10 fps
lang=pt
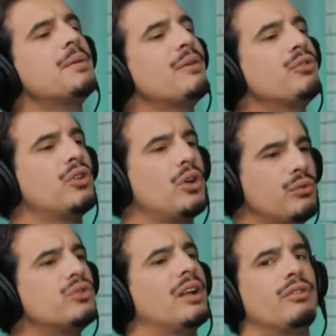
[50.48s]
como é que funciona no
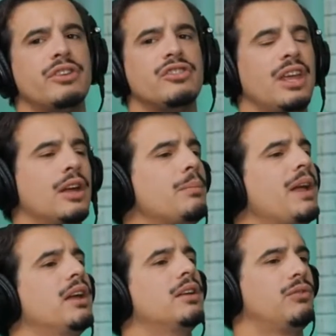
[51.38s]
futsal? Vocês têm, como é
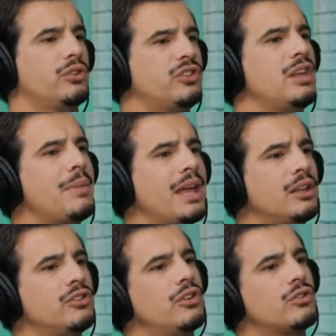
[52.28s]
que é? vocês têm
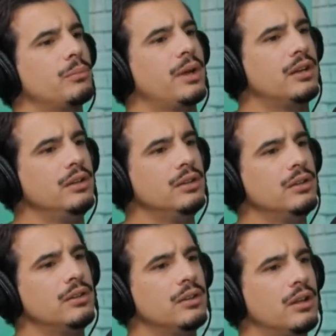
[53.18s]
managers? Como é
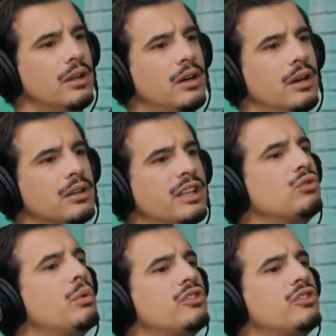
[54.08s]
que... Tens um